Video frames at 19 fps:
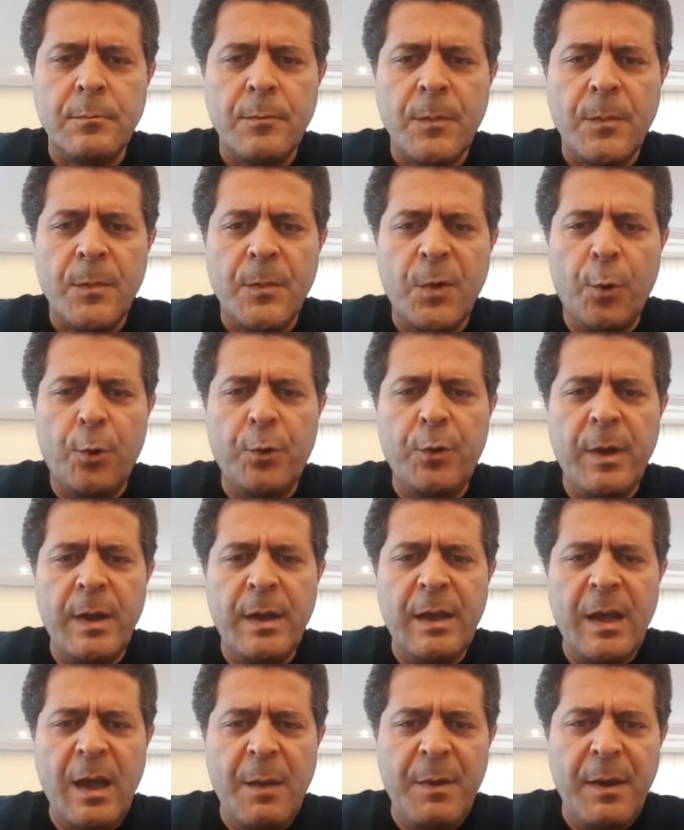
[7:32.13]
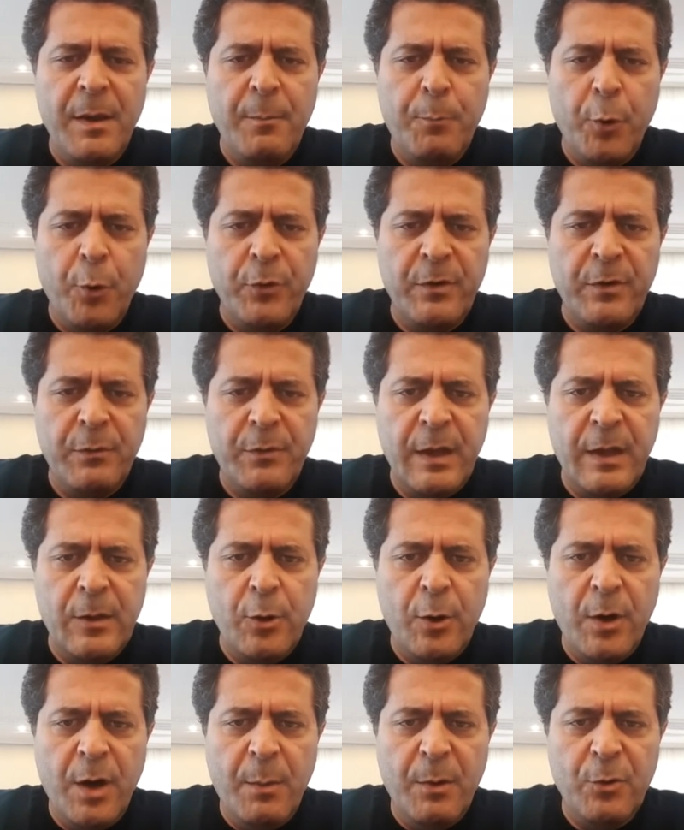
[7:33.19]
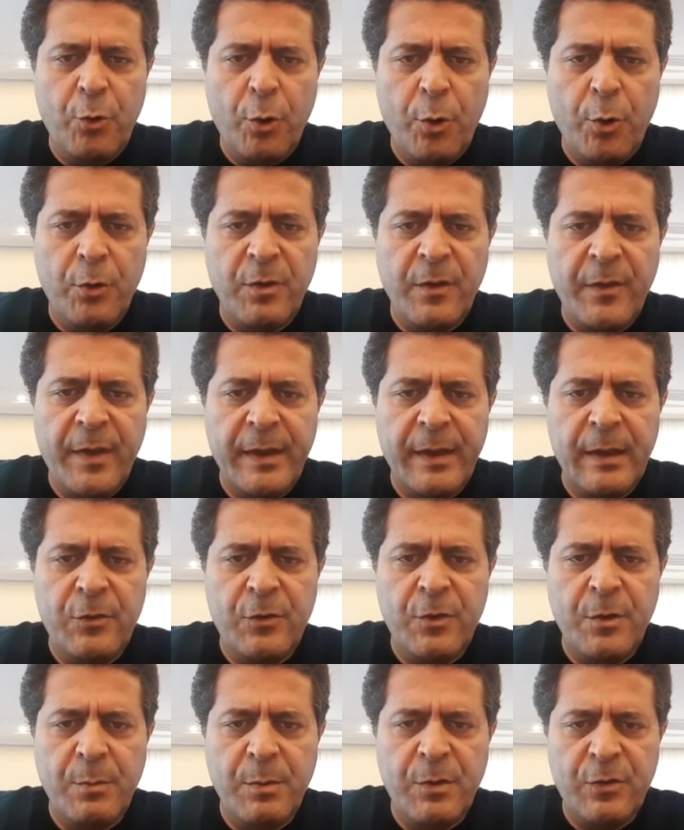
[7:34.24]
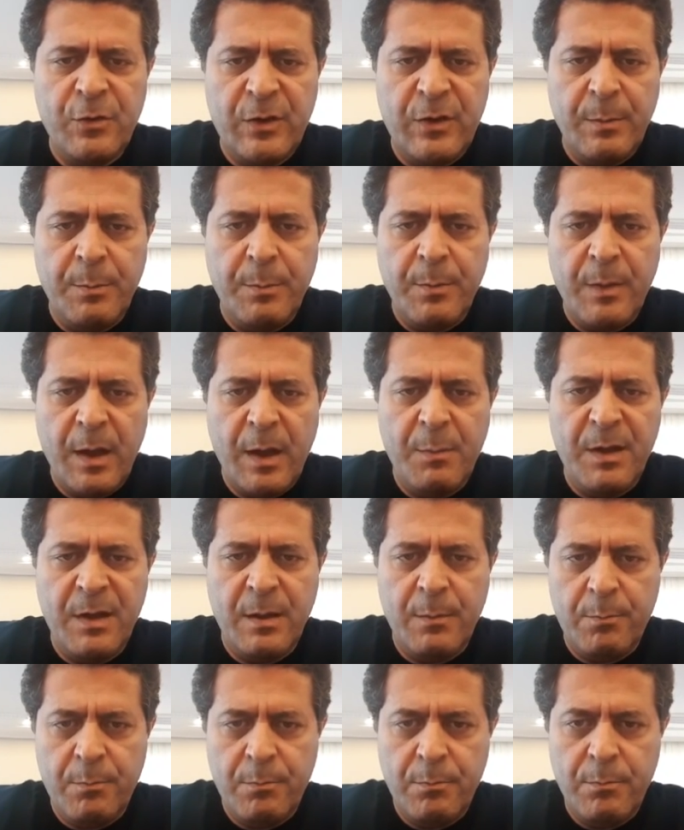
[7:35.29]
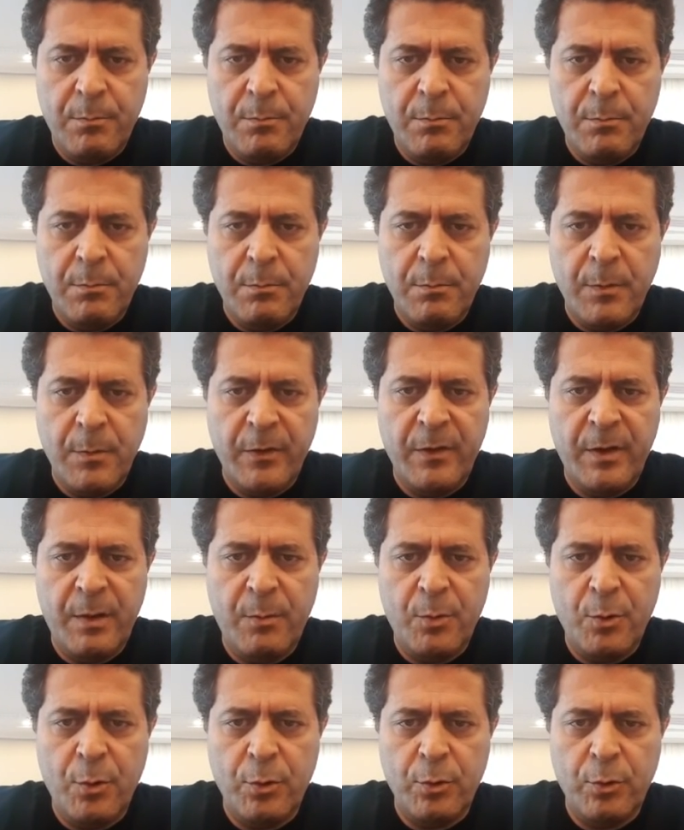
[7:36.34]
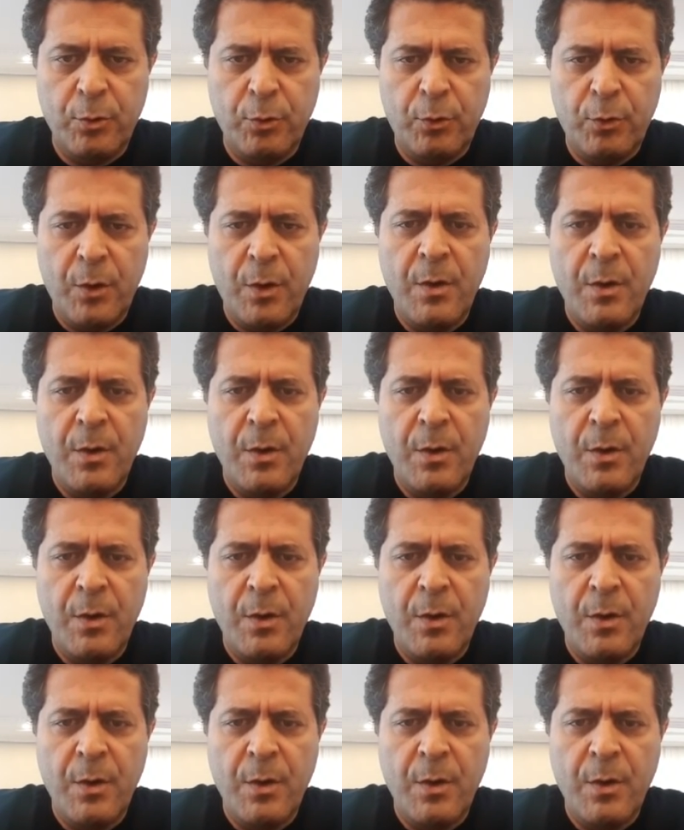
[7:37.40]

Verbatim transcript: Tokso IgM pozitif deniyor ama çok önceden geçirmiştim, eminim. Nasıl emin oldunuz?